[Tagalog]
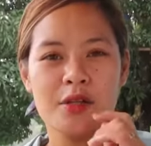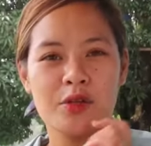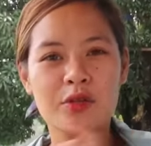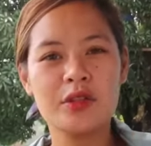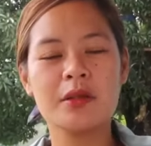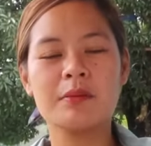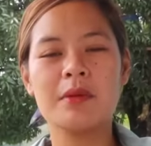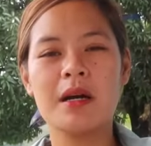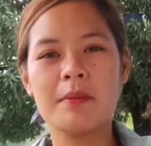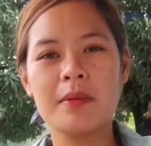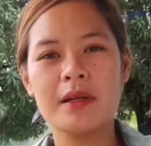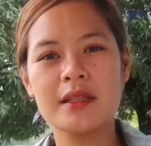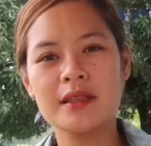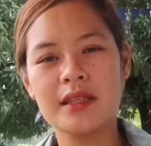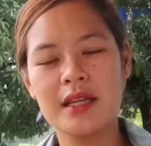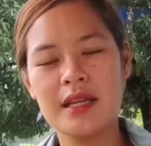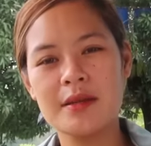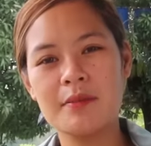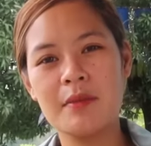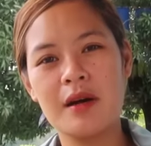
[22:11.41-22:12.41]
yung
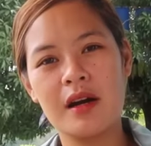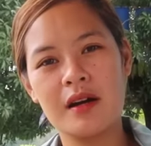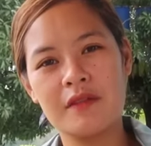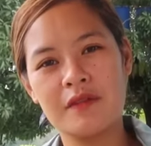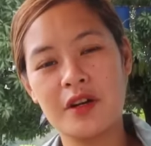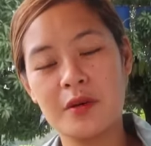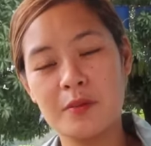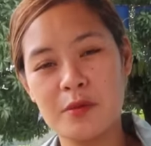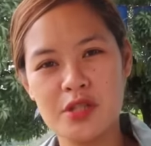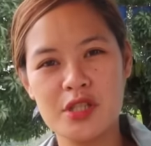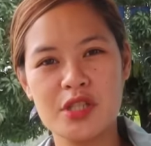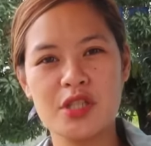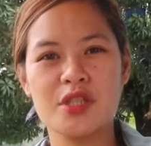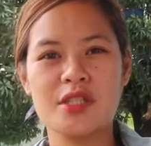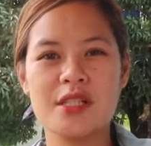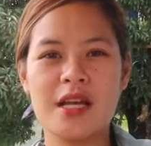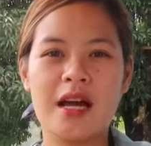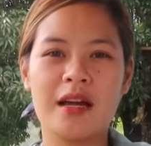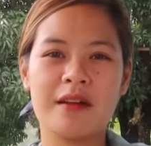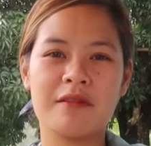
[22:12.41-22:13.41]
nagbabantay mga ka-farmers
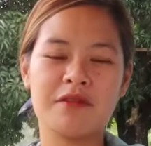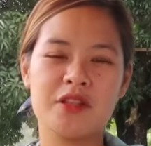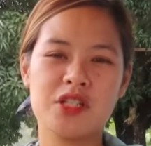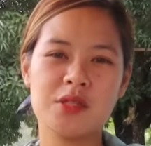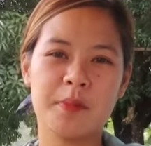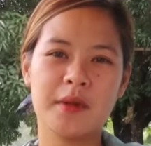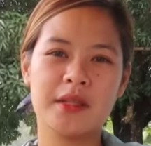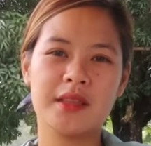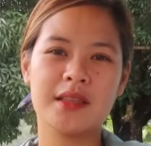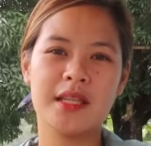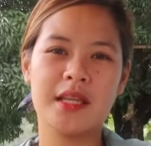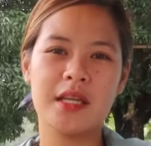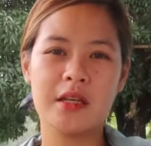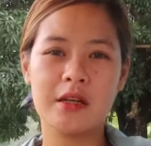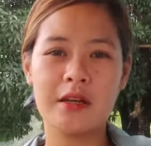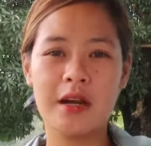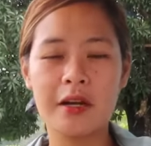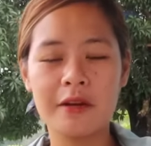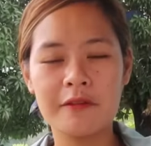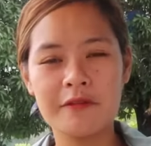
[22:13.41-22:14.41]
dito sa aking fish pond na
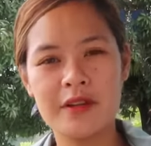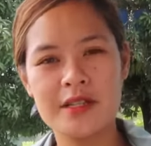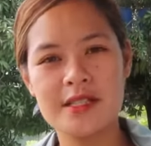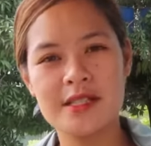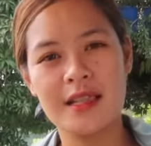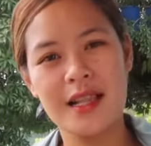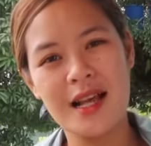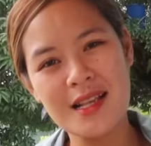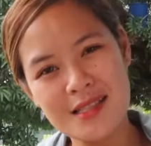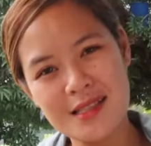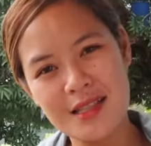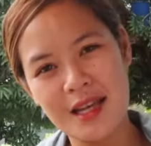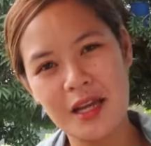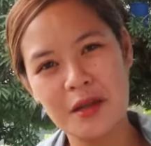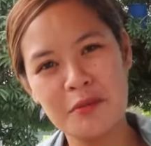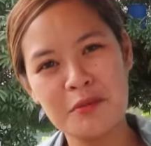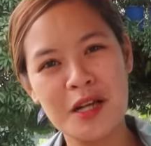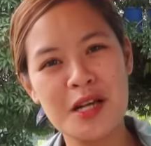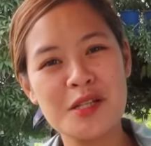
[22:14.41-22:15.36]
hinarvest last time.